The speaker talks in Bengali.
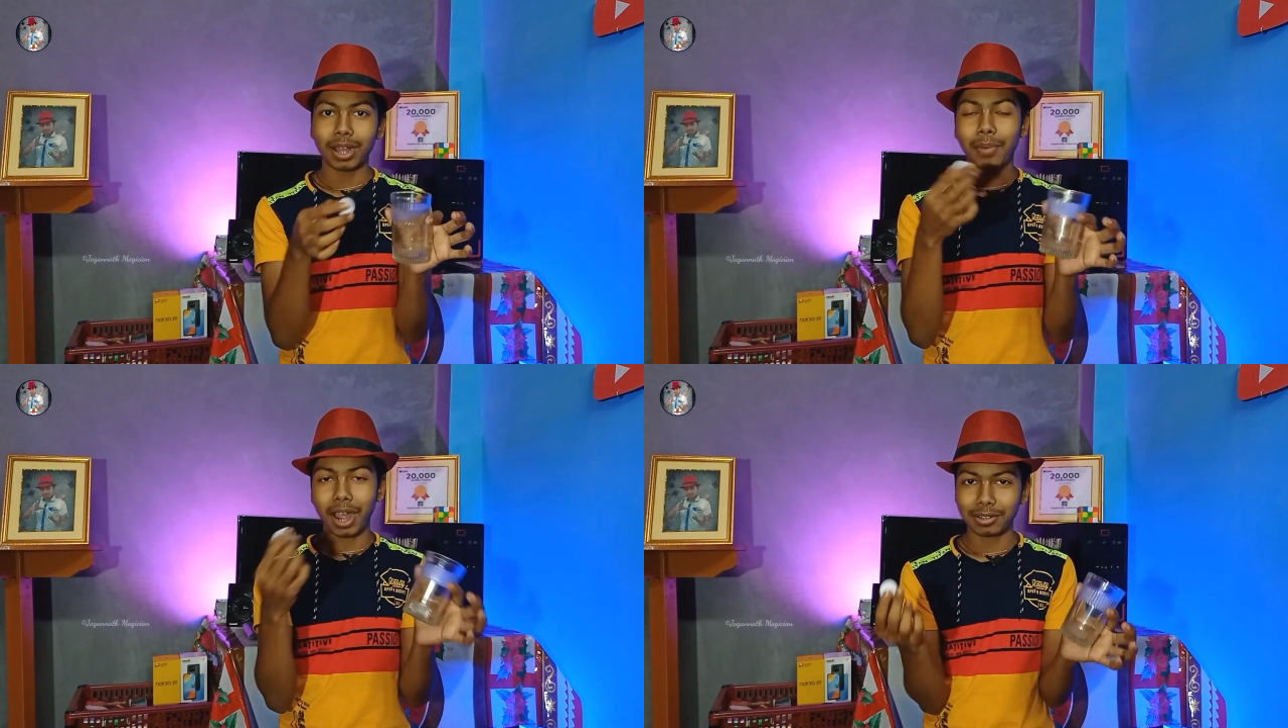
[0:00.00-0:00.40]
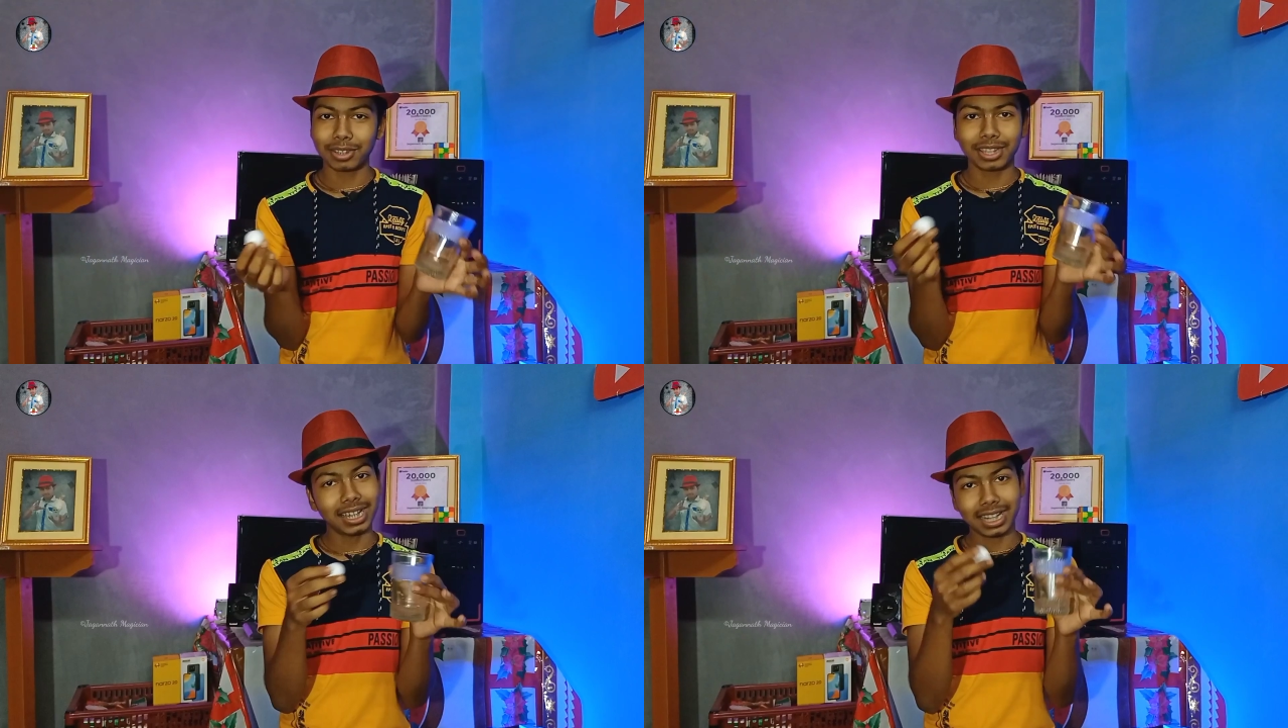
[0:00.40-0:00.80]
বা
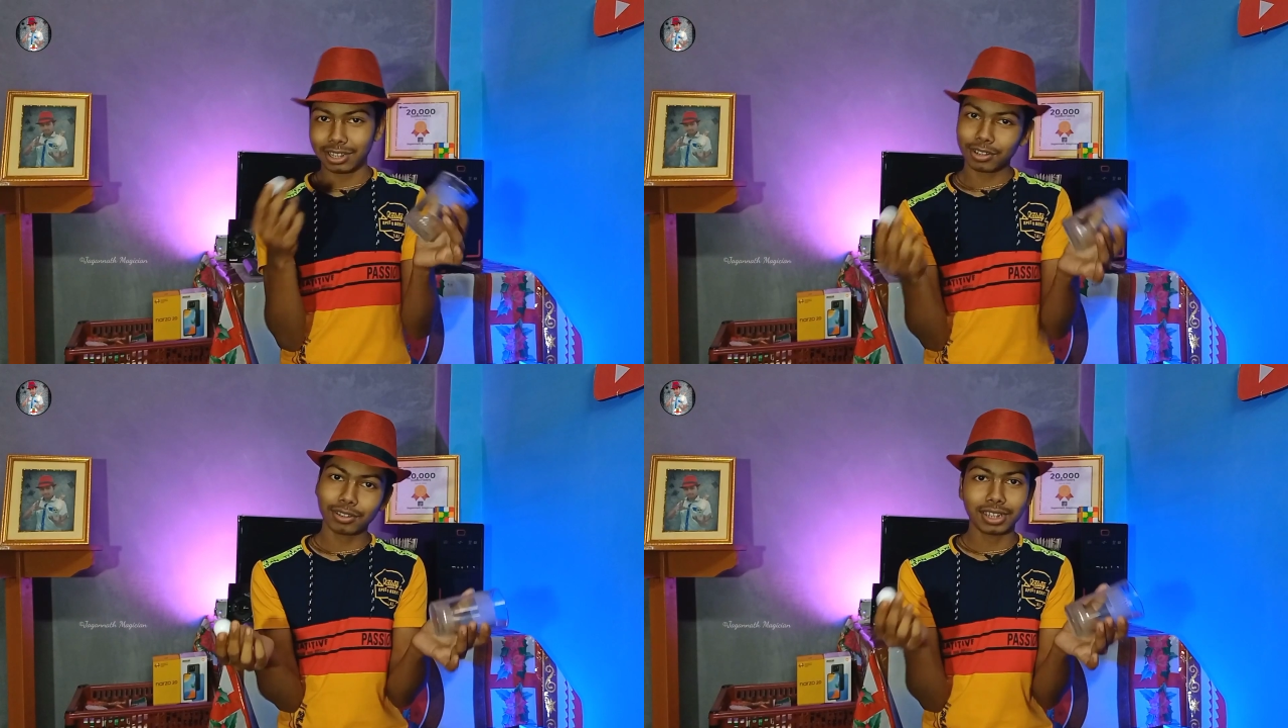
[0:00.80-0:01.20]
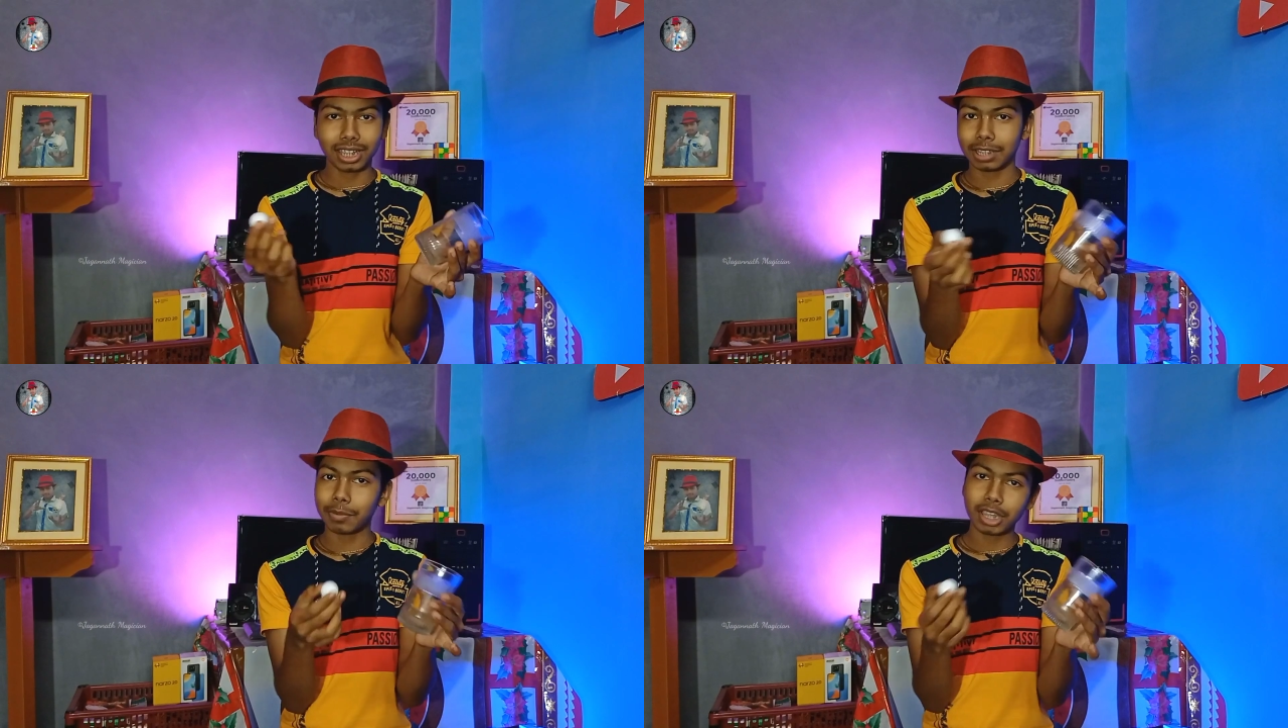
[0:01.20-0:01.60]
বার হচ্ছে এটা যেন
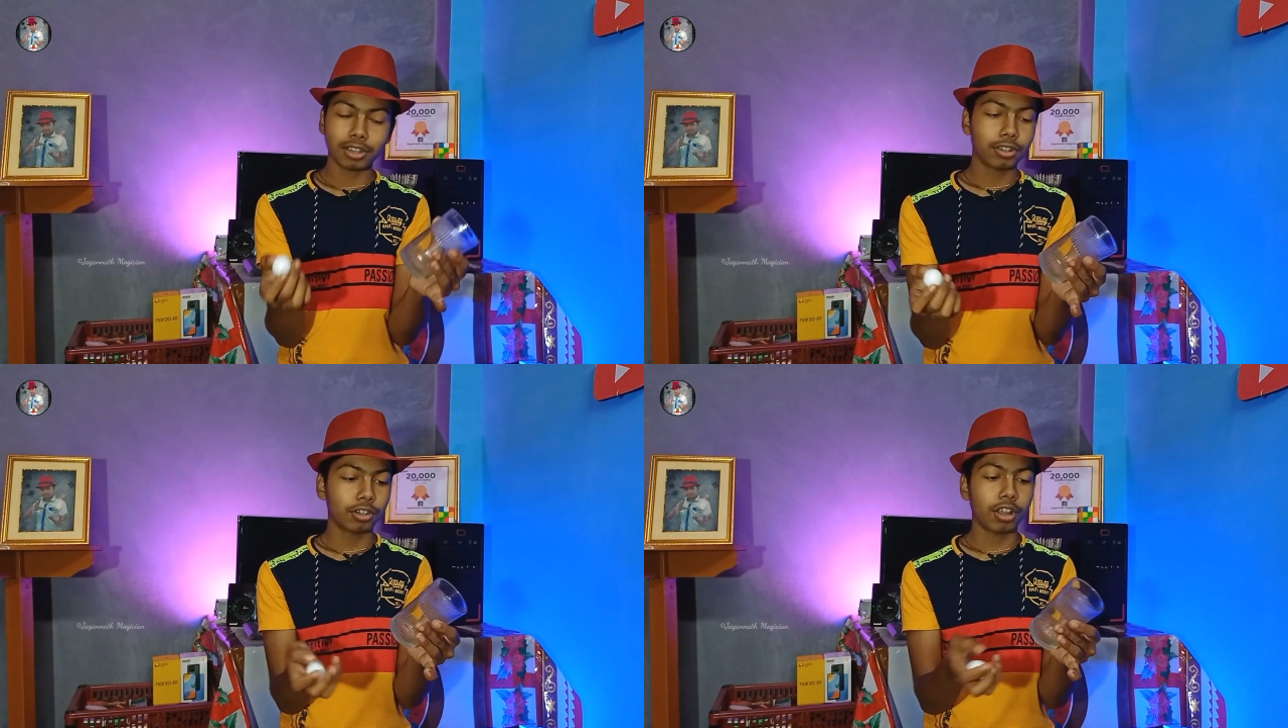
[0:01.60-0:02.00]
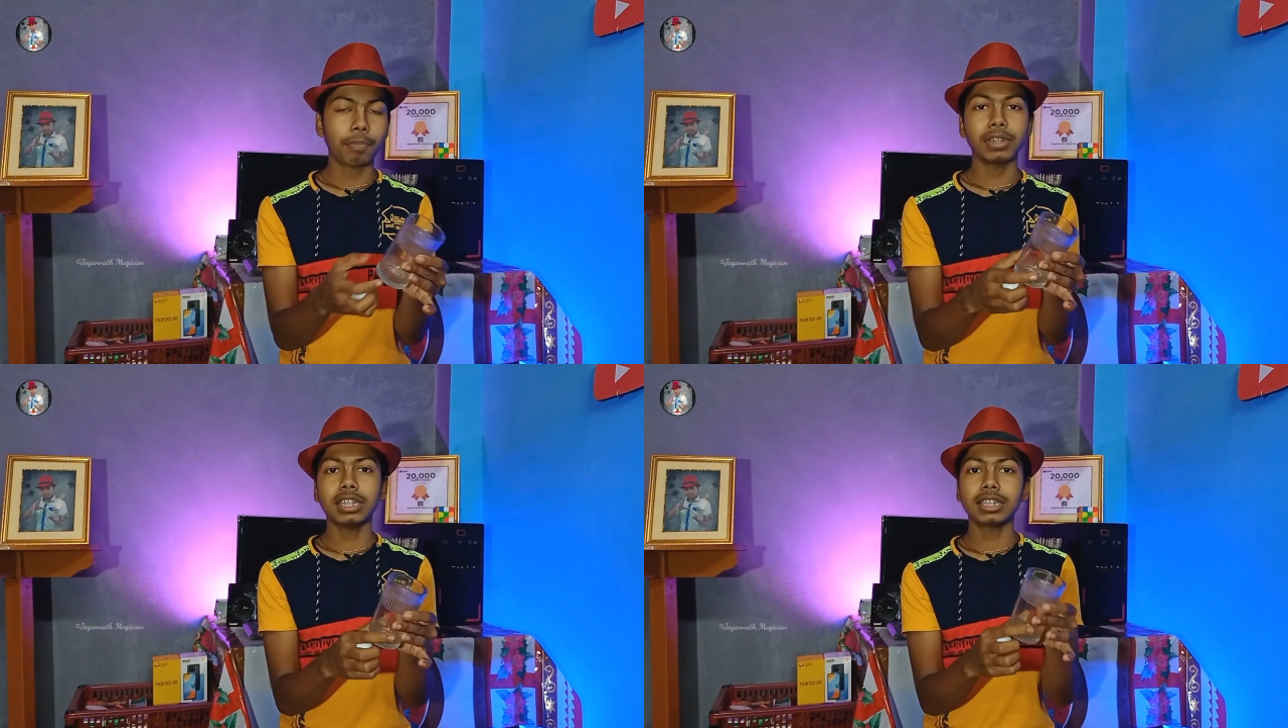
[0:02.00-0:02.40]
দেখতে পায় ওই
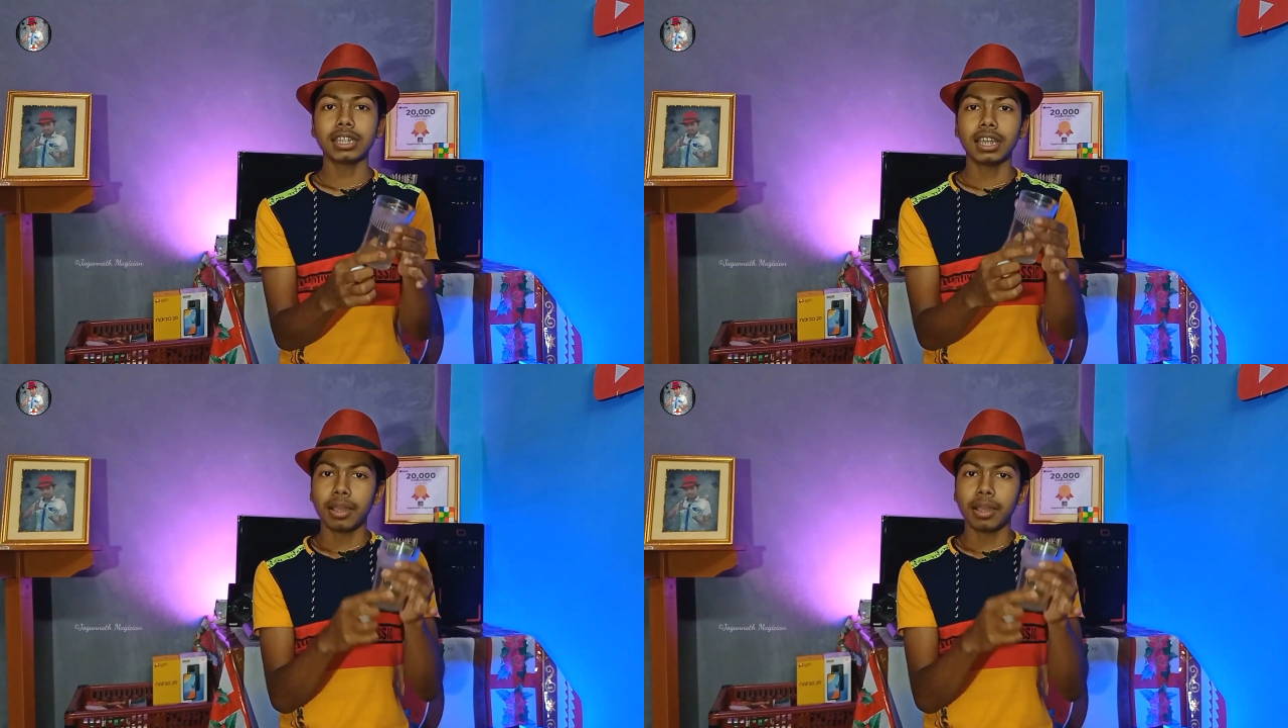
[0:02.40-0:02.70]
জন্য আপনি